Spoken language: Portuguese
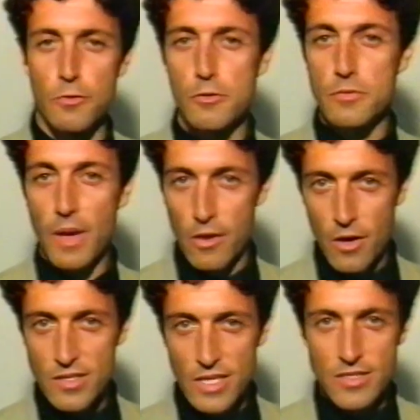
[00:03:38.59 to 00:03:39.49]
um dos
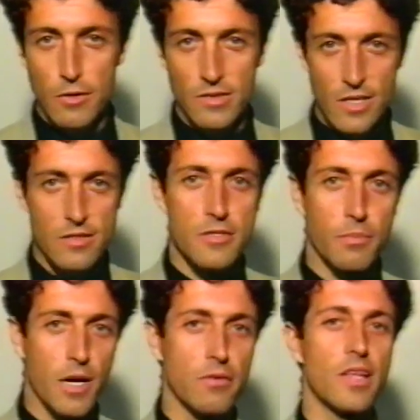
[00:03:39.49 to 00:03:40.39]
maiores assaltantes de
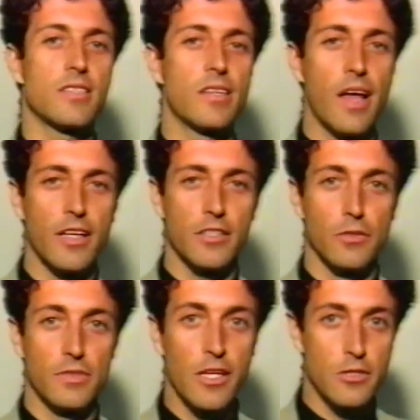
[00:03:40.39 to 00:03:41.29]
banco da cidade,
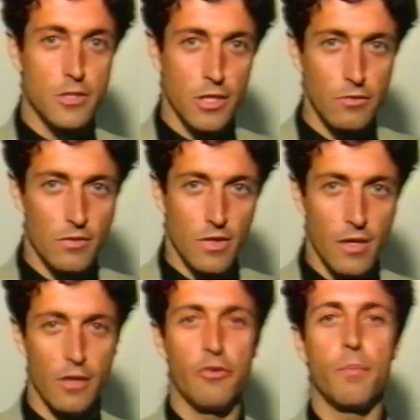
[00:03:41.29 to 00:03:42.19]
o Dentim,
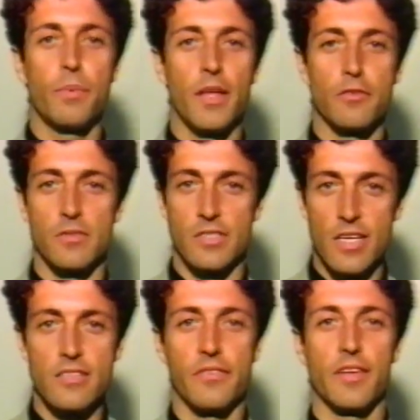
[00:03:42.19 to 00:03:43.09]
que foi preso
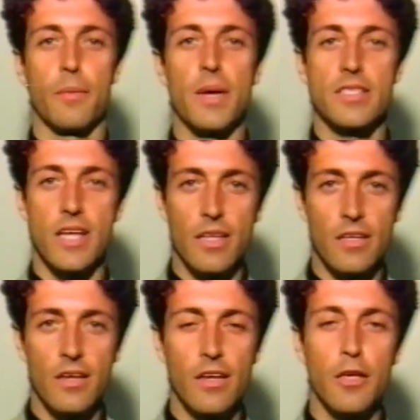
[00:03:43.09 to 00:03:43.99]
sexta-feira passada
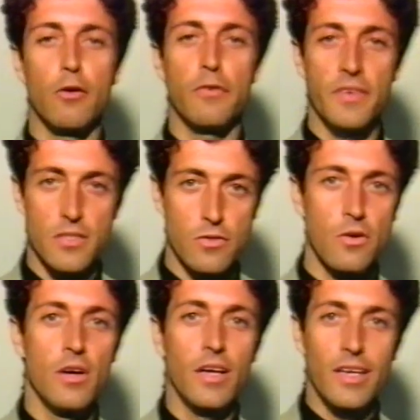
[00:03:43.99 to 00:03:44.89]
e
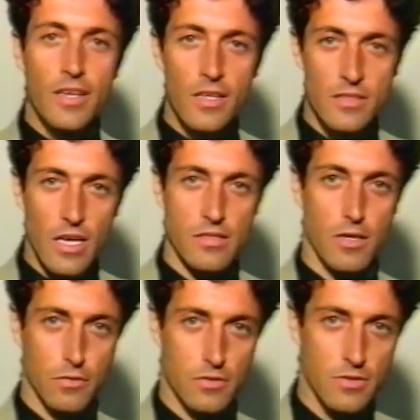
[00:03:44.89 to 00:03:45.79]
confessou 15
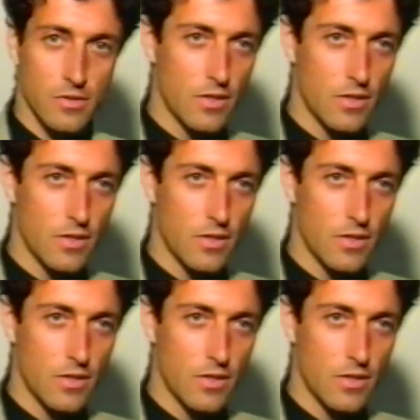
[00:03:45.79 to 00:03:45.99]
assaltos.